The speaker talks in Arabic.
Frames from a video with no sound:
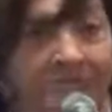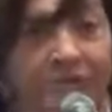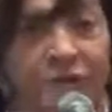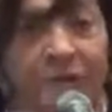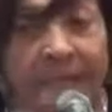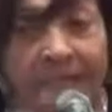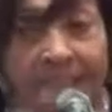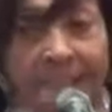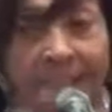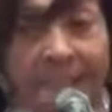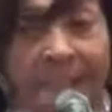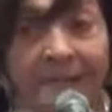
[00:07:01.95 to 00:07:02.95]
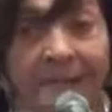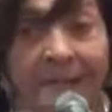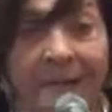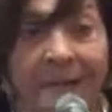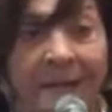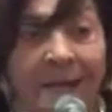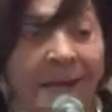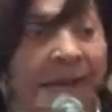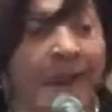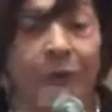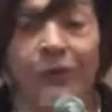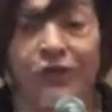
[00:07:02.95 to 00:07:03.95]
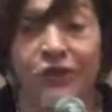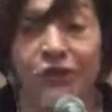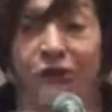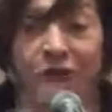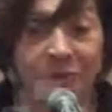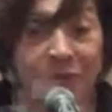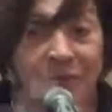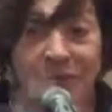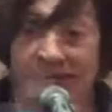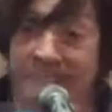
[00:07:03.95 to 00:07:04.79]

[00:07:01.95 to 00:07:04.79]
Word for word: عشان كده الحقيقه الورشه النهارده مهمه